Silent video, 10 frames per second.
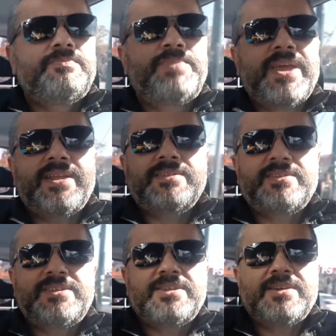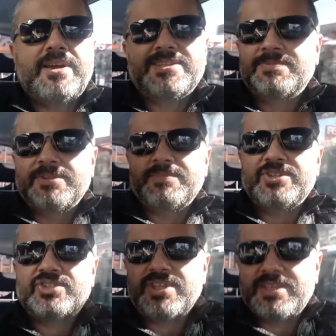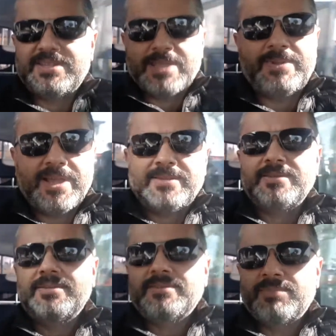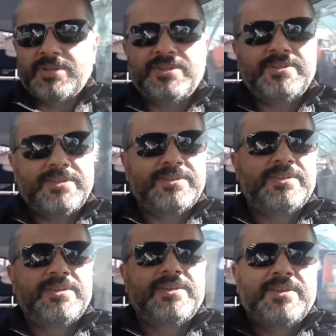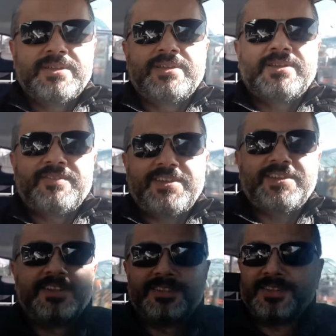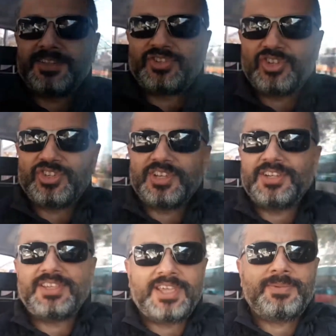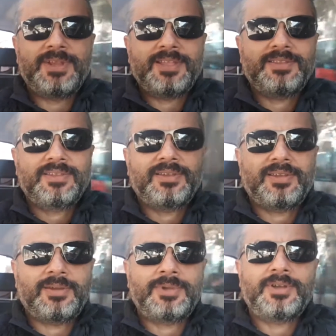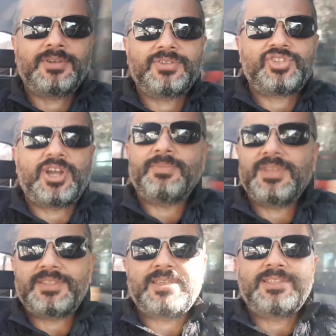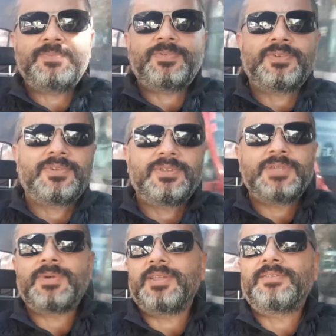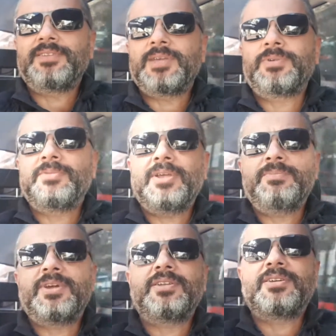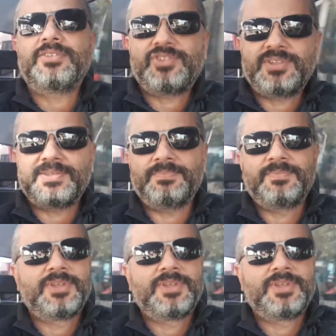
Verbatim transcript: Pera'daki Asmalı Mescid'e gidebilen, balığını ve yanındaki içeceğini yiyebilen ama camiye de gidip ibadetini yapabilen bir arkadaşınızım.